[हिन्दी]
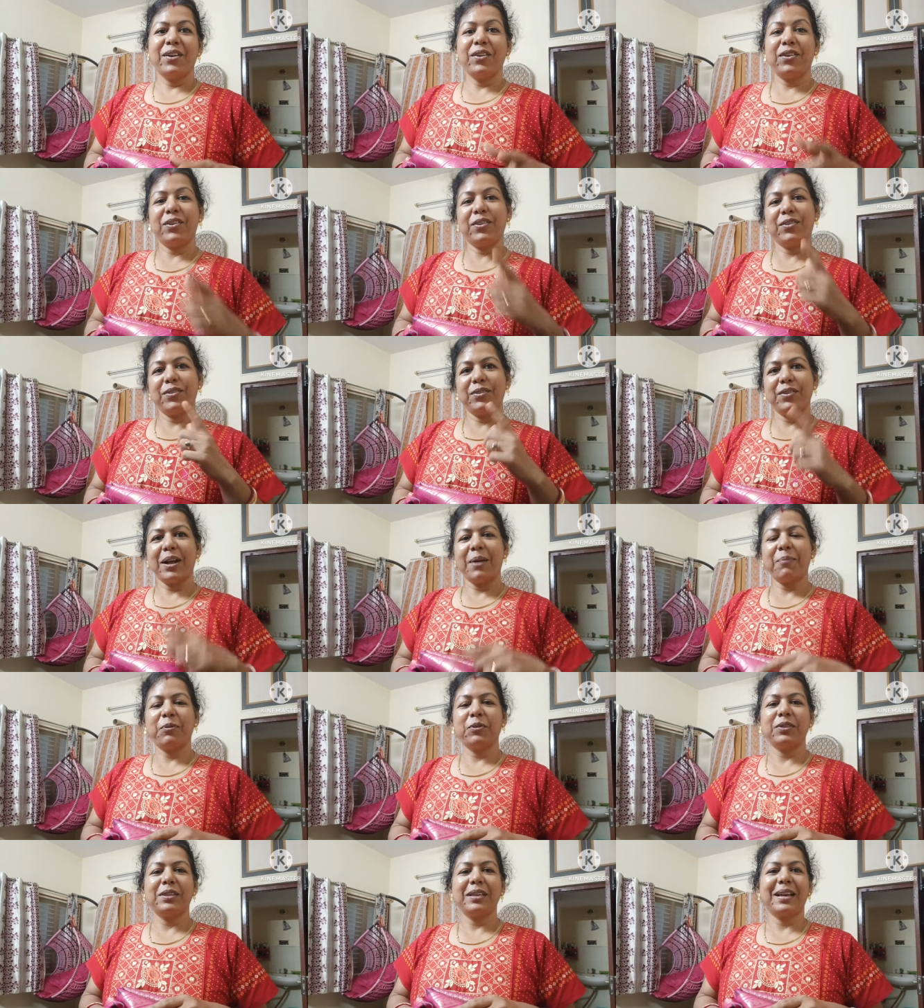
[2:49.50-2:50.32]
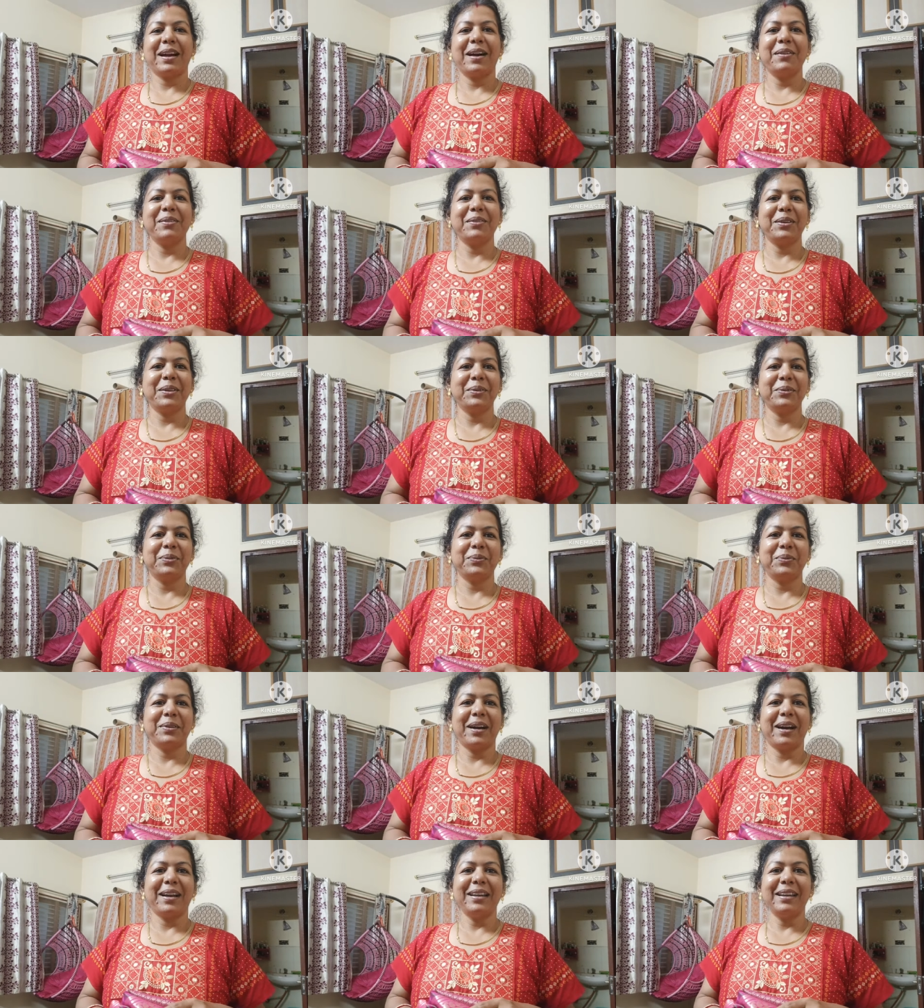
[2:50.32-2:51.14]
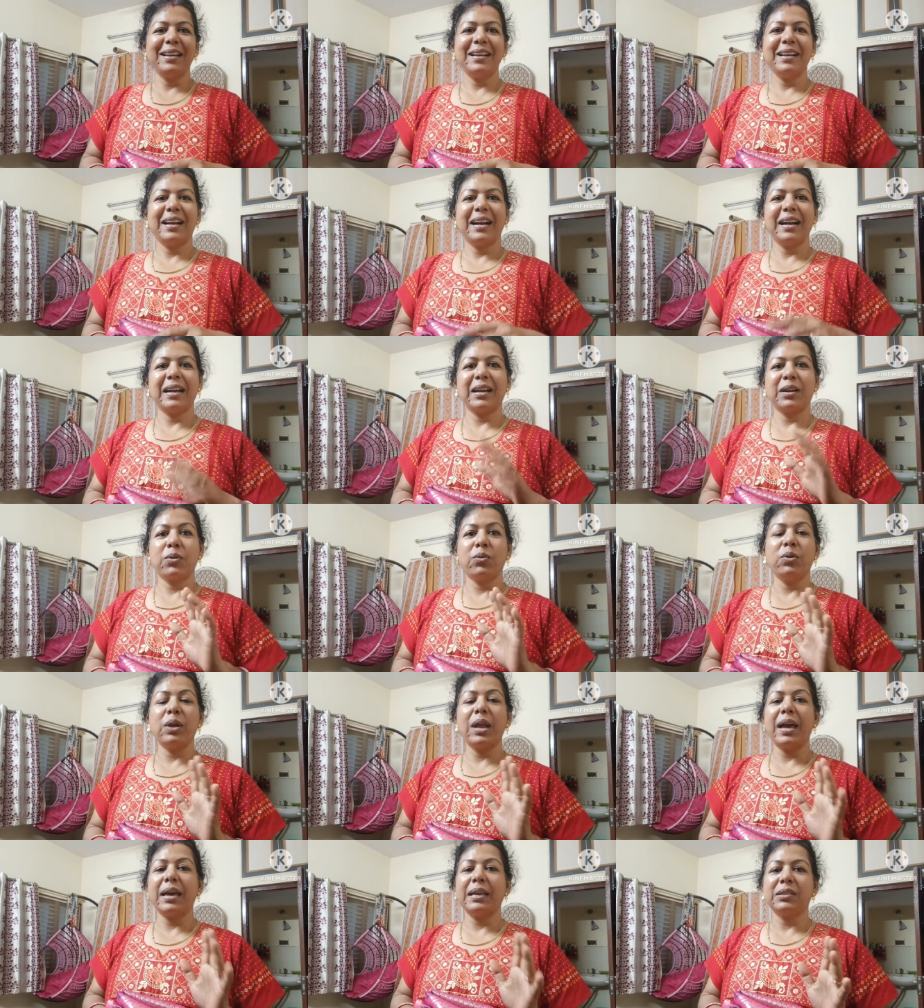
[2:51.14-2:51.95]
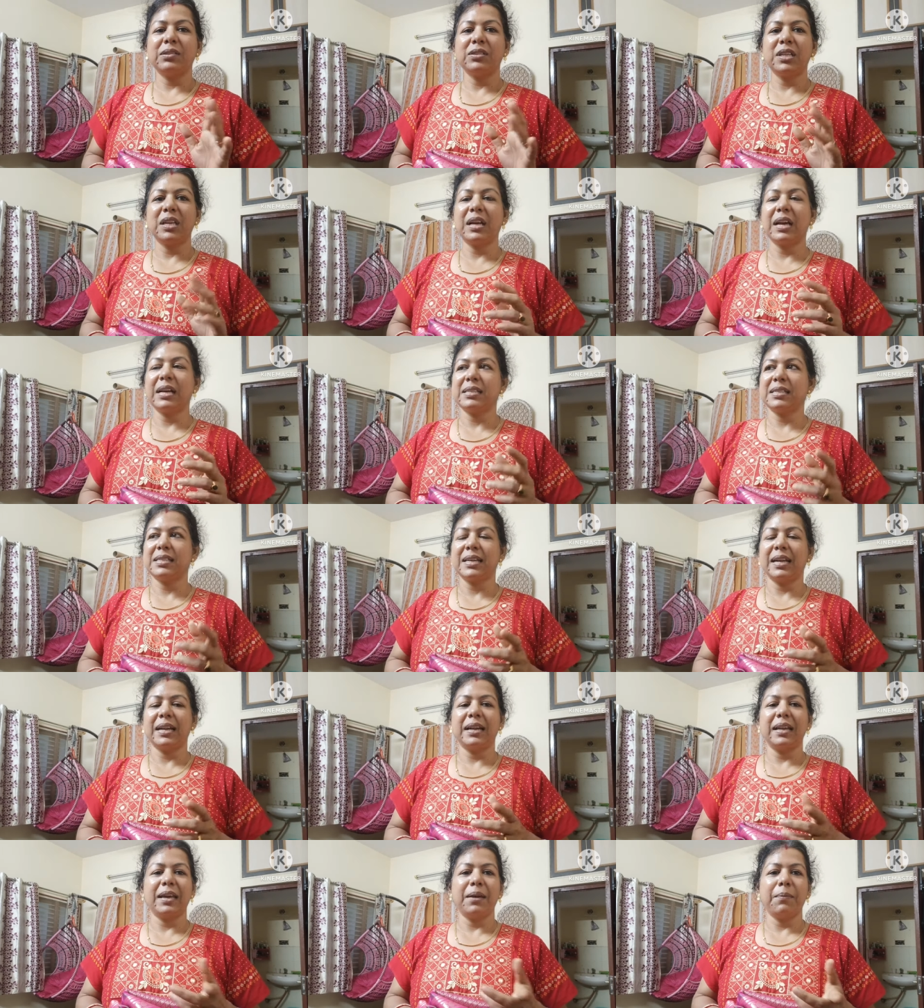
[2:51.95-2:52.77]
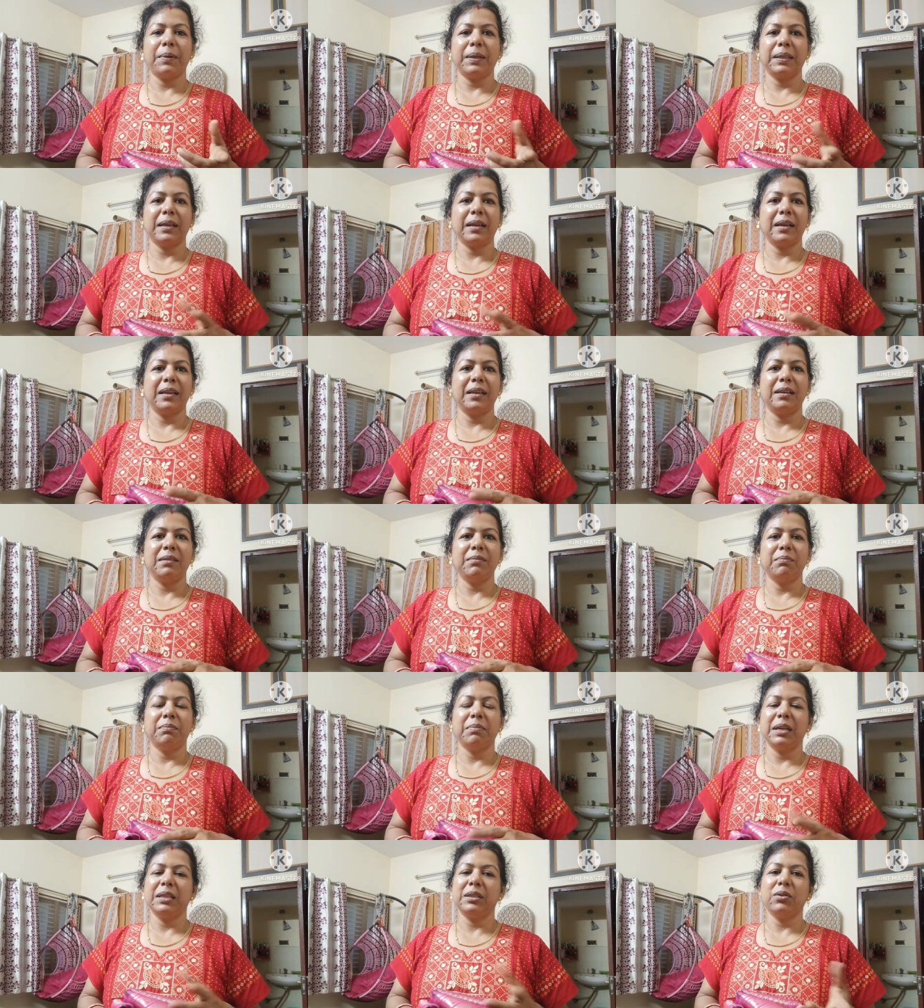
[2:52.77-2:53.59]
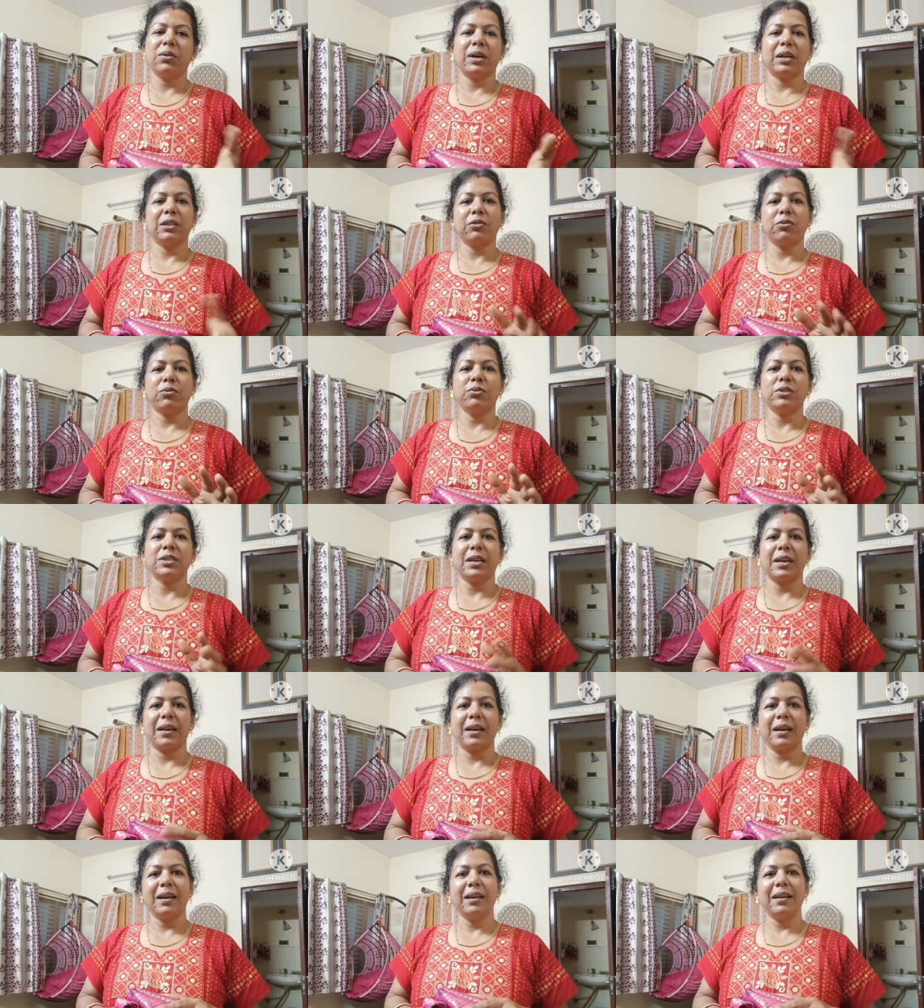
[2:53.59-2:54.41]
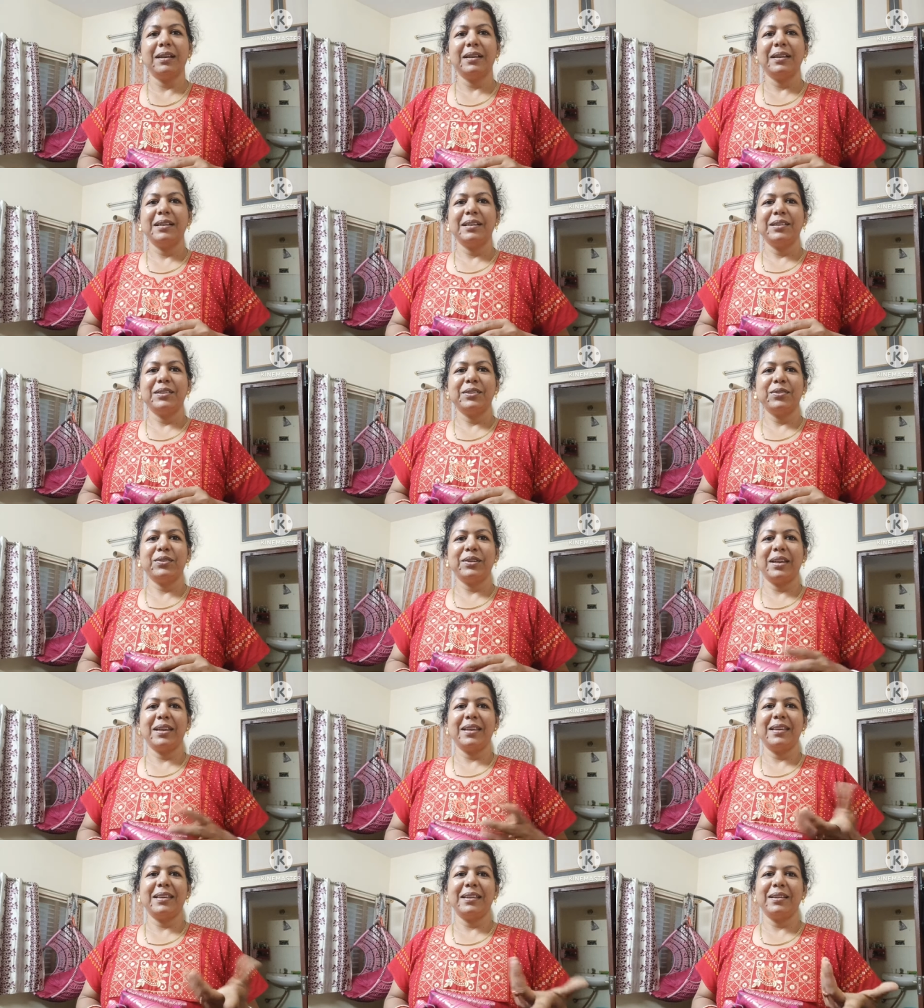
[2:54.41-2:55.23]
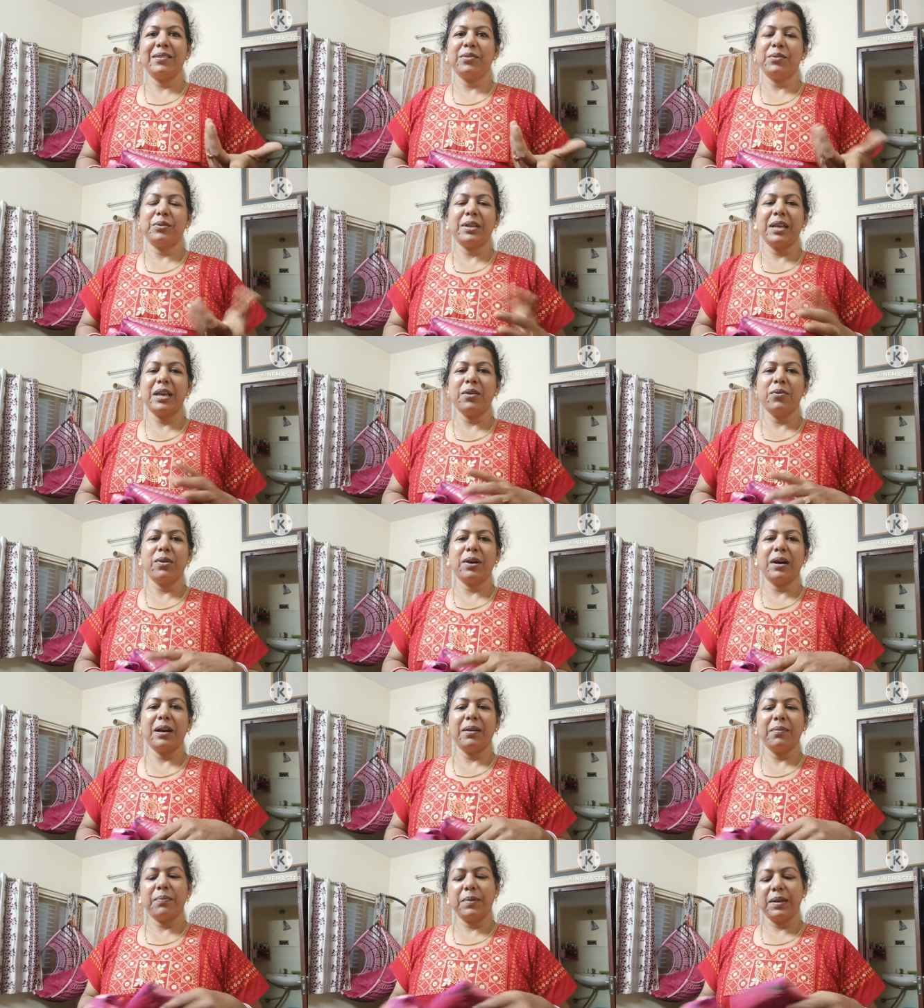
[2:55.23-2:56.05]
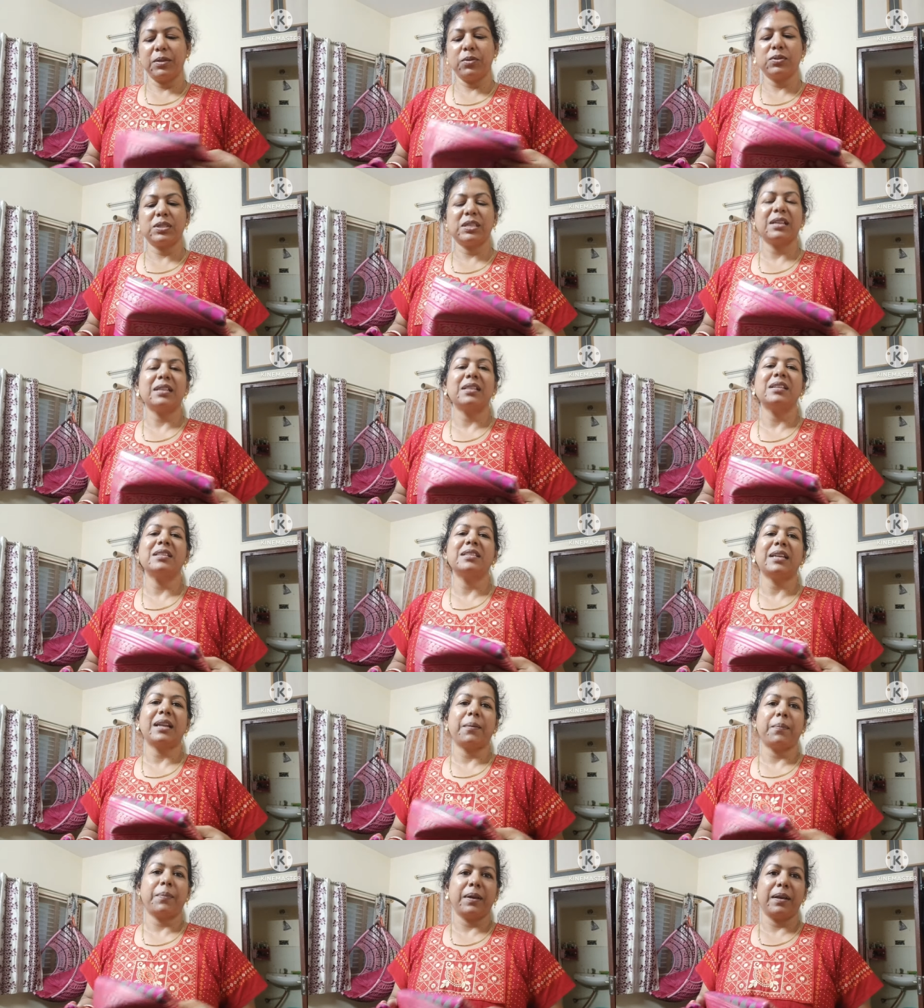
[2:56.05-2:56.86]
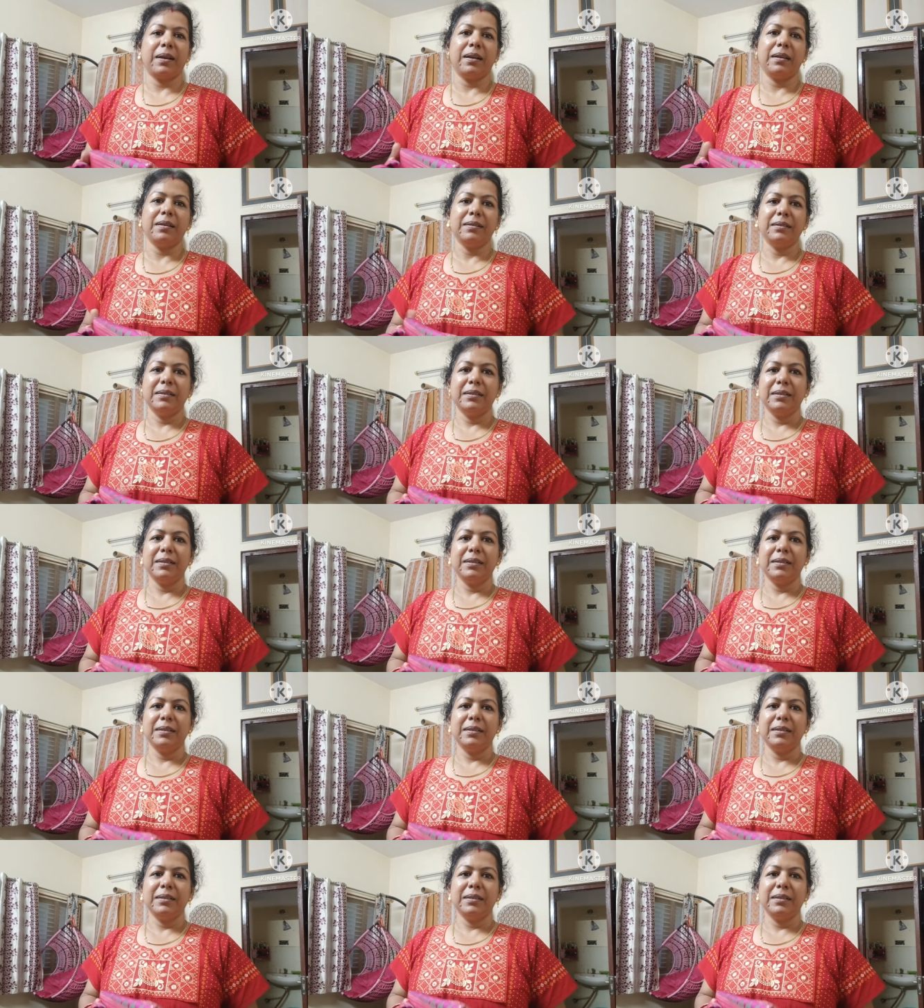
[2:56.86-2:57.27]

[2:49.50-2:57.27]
और आपको दिखाऊंगी ये दुकान अगर खुला है तो ठीक आज संडे है पता नहीं बंद होगा तो हो जाएगा तो नहीं हो, नहीं होगा फिर दूसरे दिन जाना पड़ेगा